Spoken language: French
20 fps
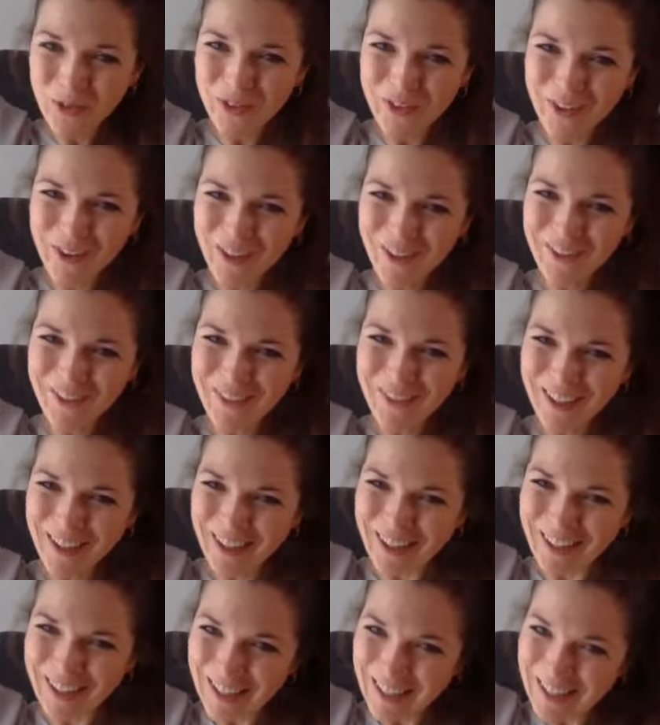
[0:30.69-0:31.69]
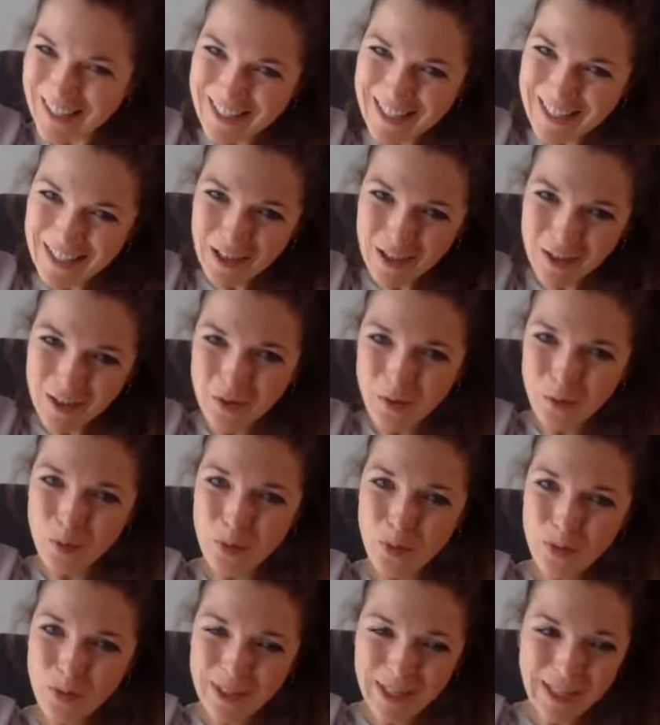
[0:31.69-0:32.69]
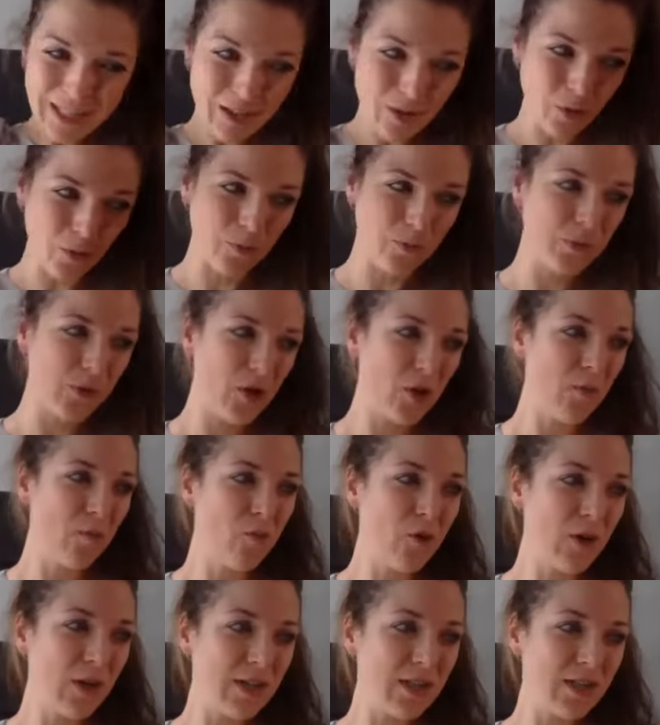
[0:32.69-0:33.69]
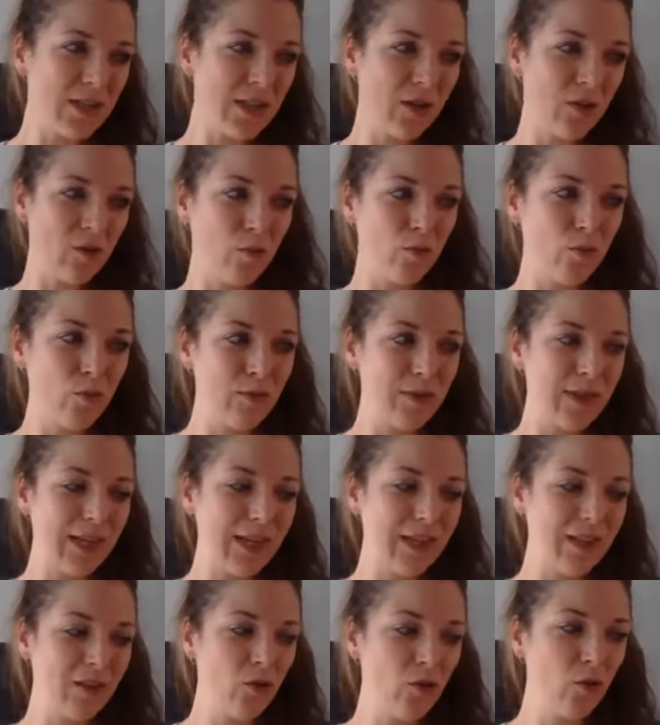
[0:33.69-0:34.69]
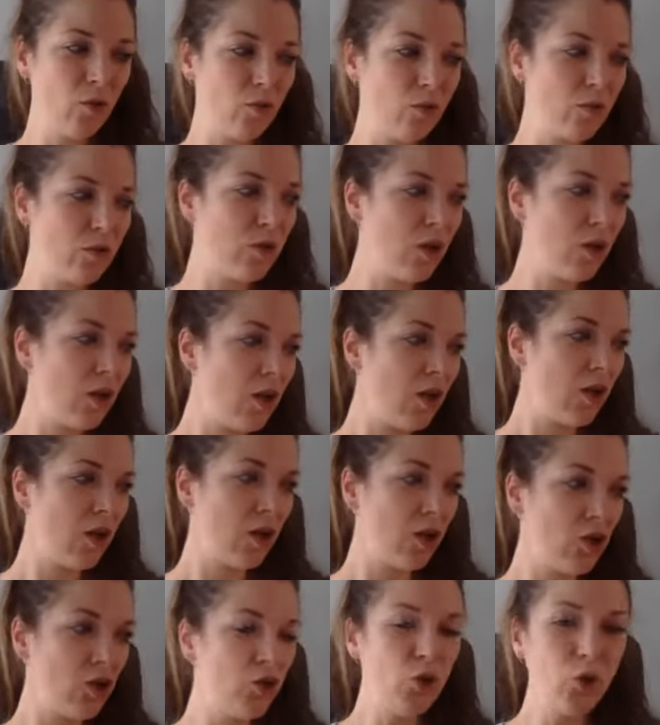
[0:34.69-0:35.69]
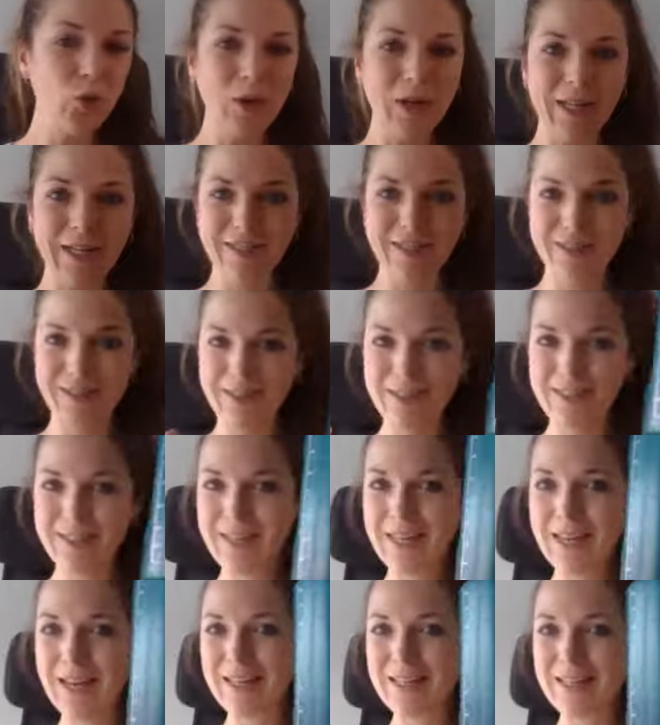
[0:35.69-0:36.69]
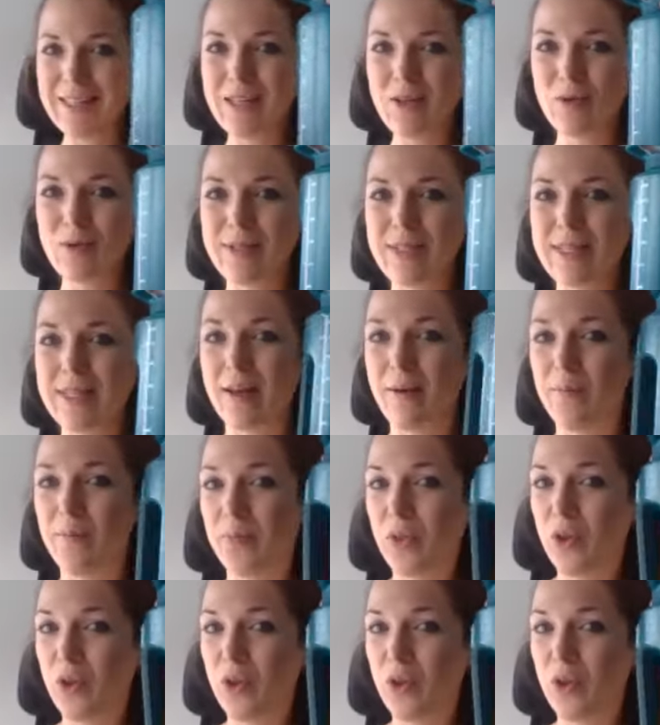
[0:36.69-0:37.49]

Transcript: Donc, c'est une bouteille d'eau, comme moi, j'ai une bouteille d'eau de 2 litres. C'est assez conséquent.